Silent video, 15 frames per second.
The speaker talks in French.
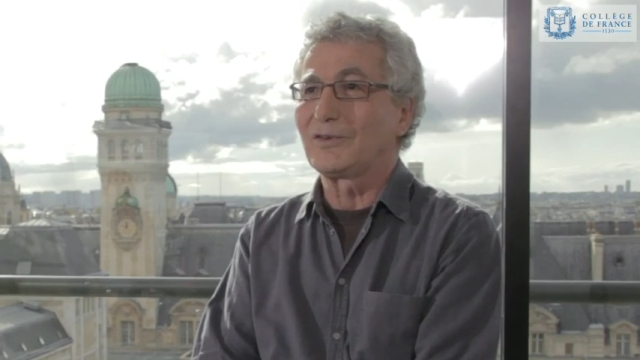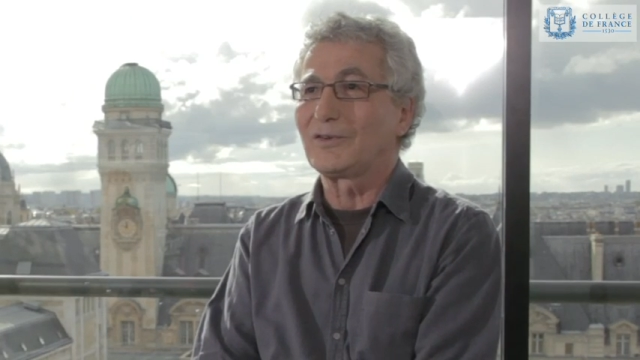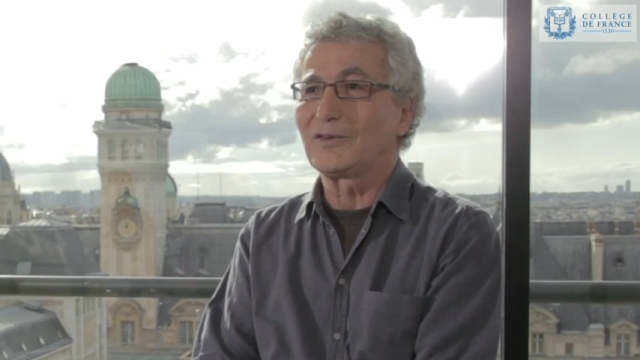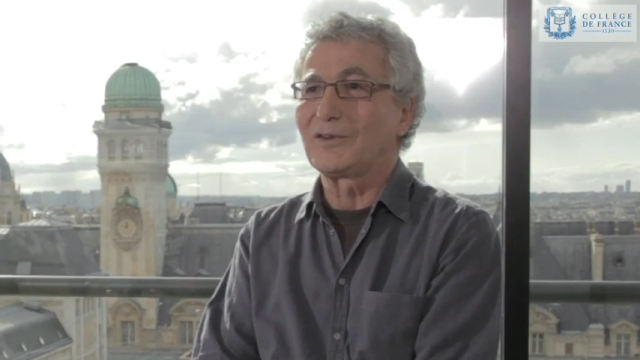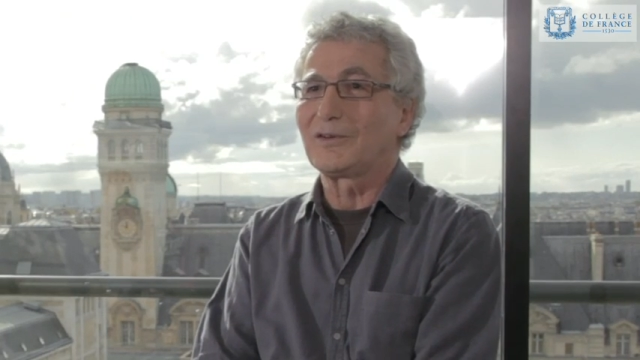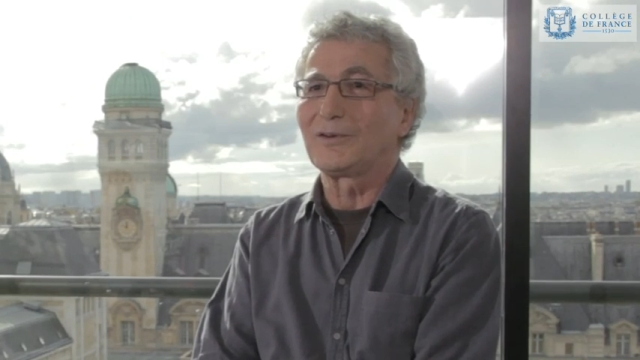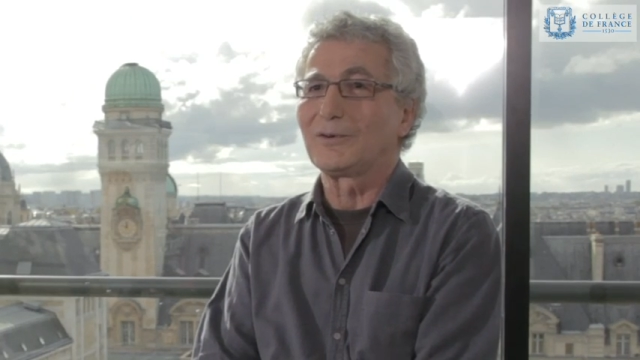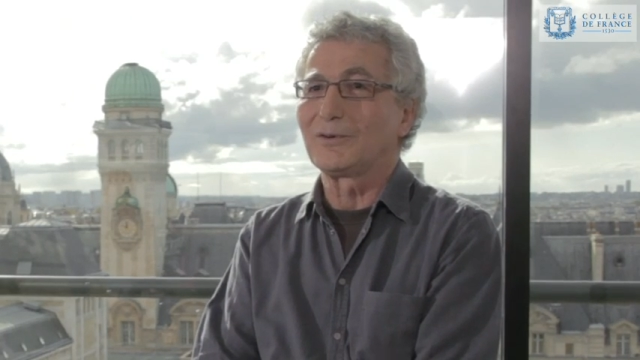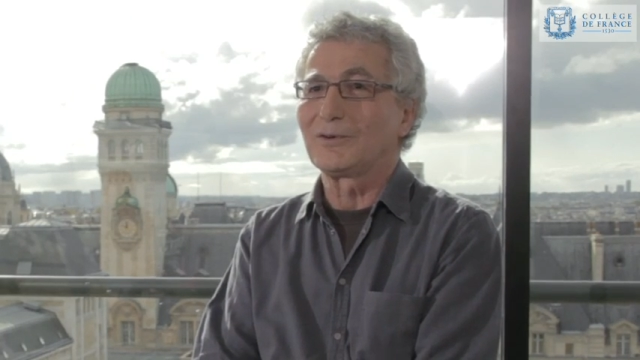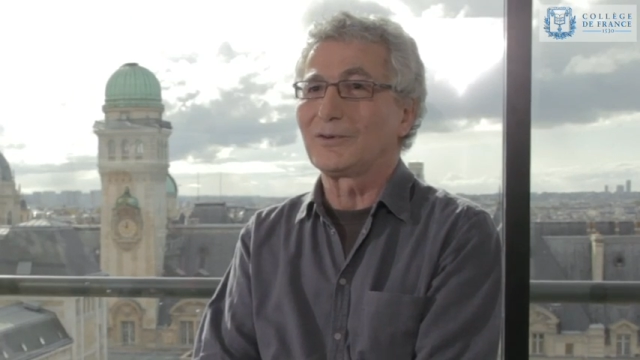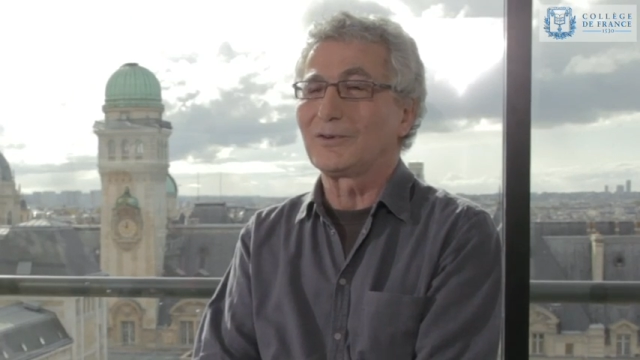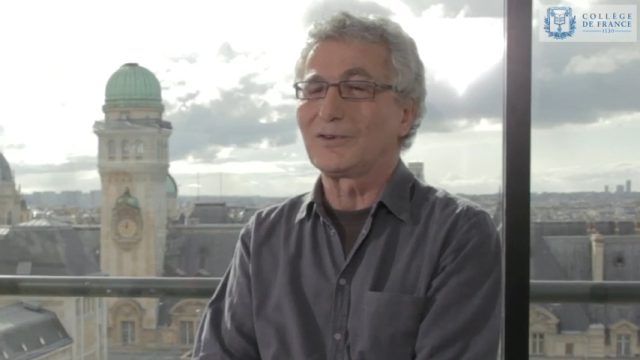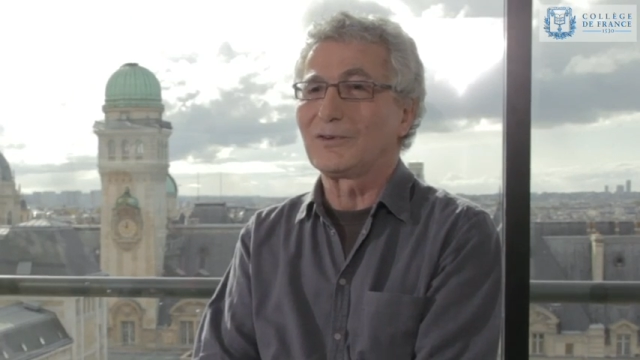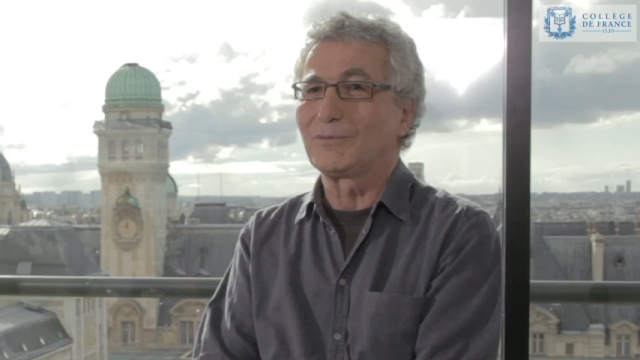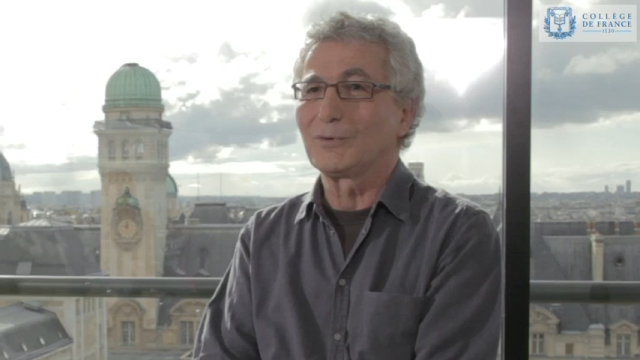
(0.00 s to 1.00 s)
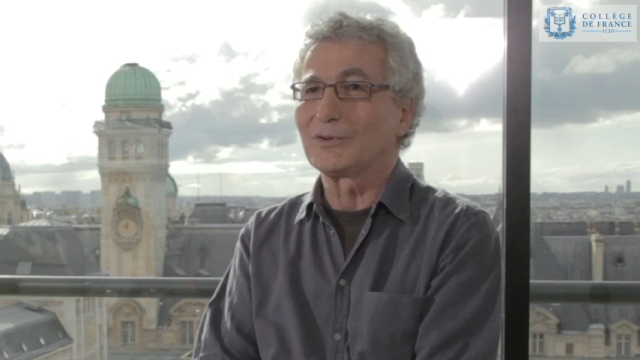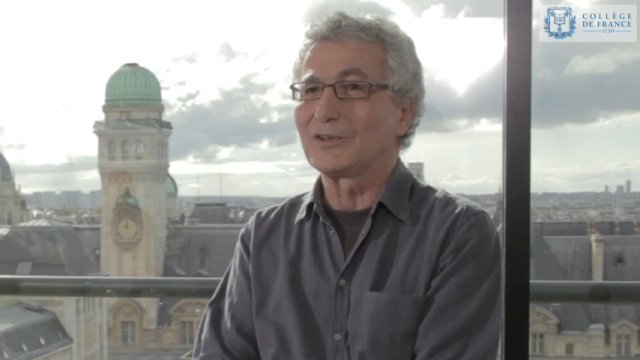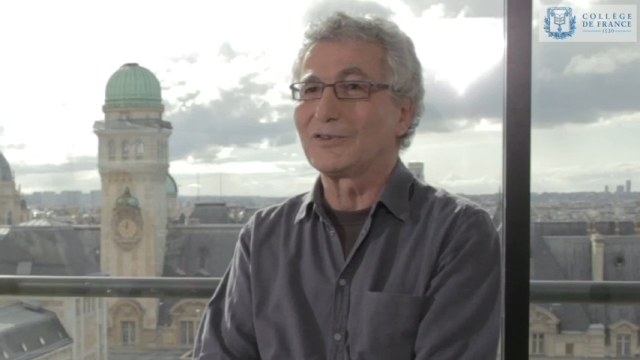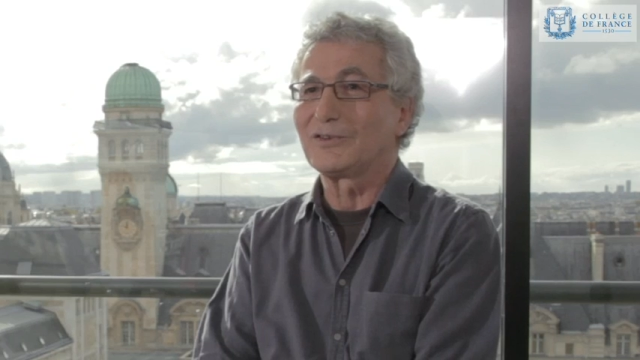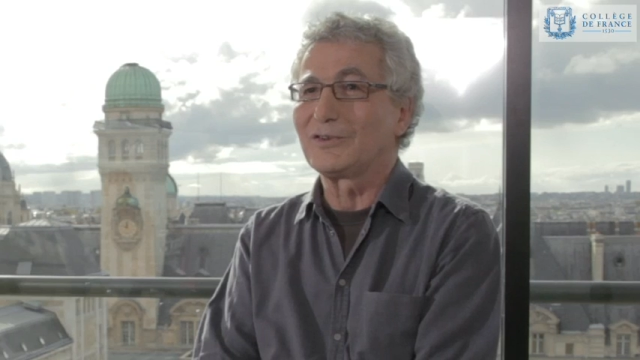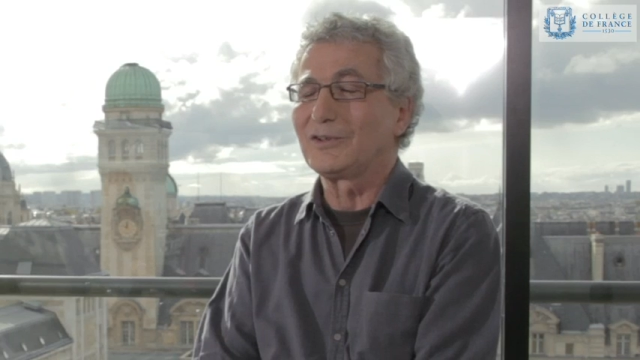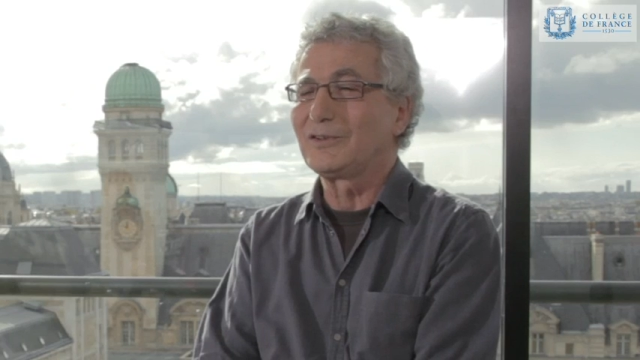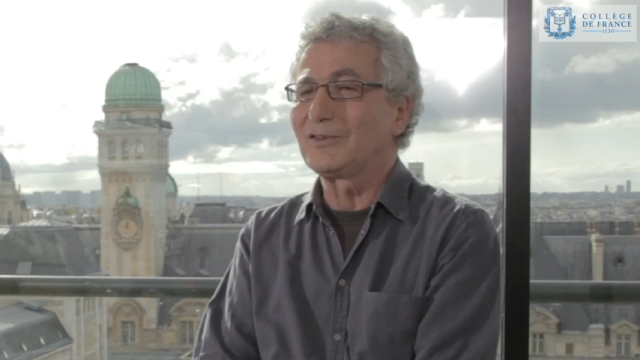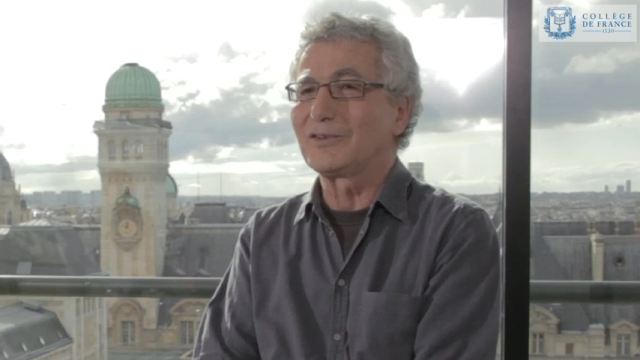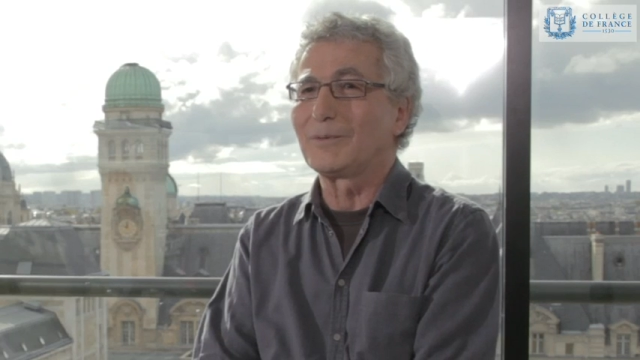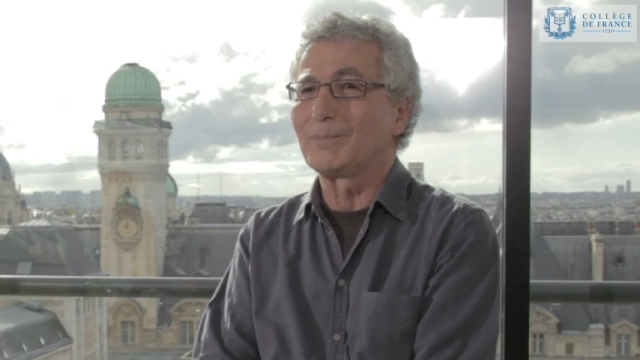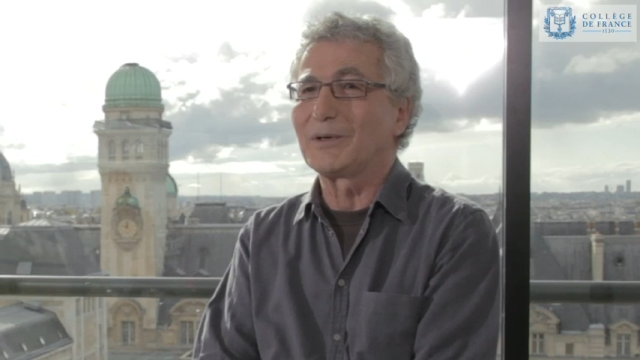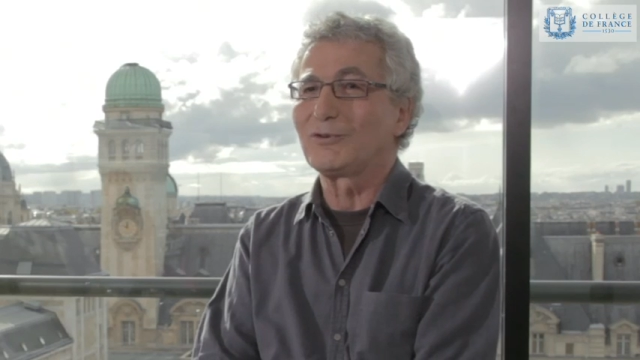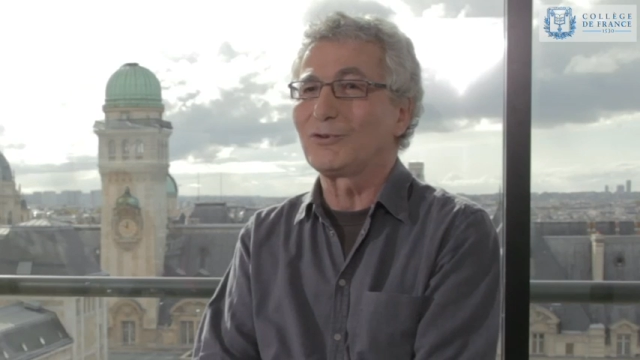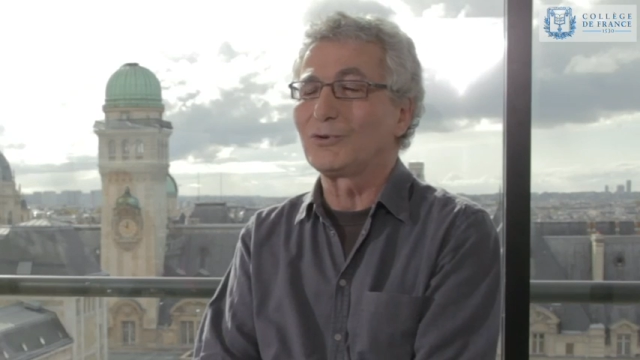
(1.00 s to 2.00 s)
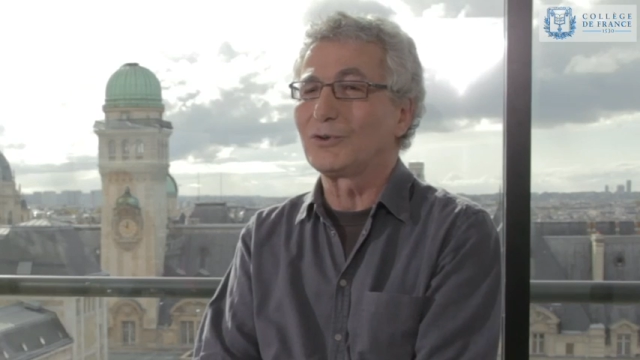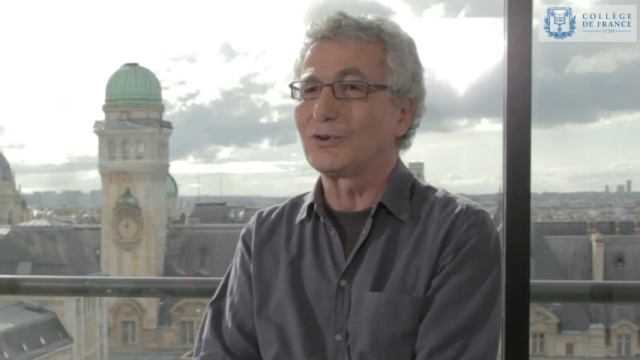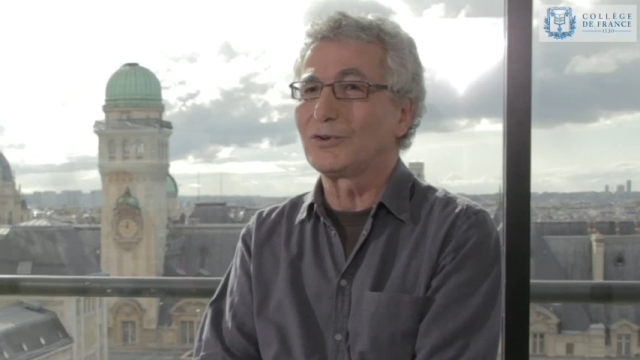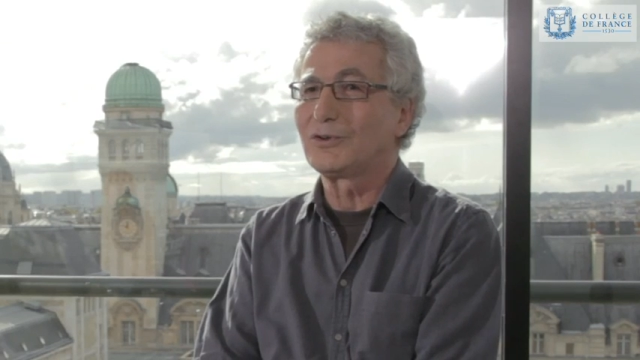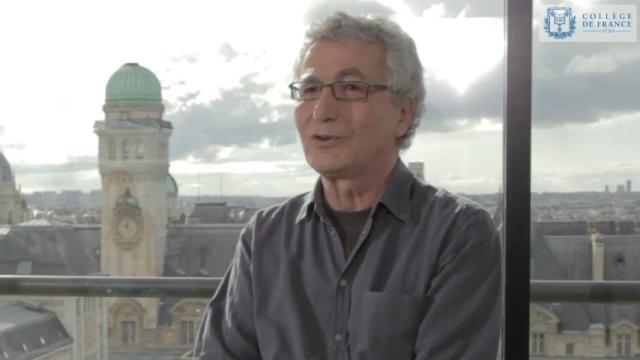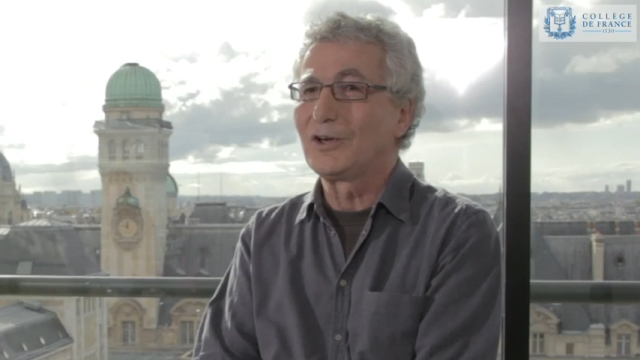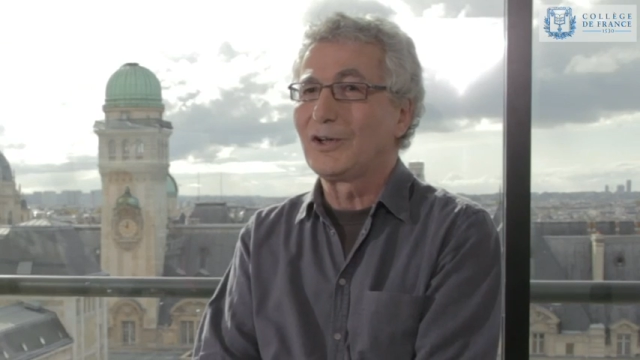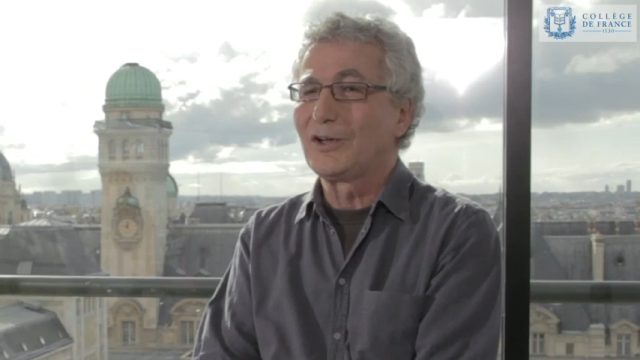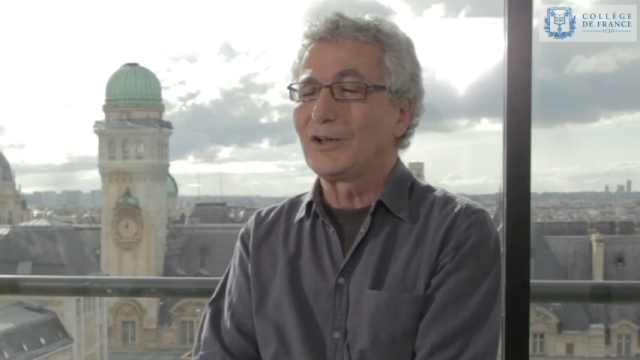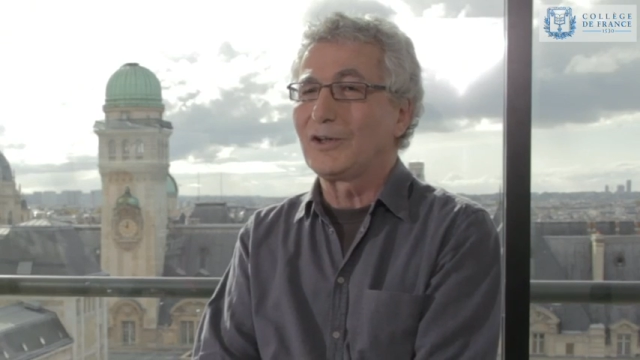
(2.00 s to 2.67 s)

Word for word: c'est fantastique, c'est passionnant,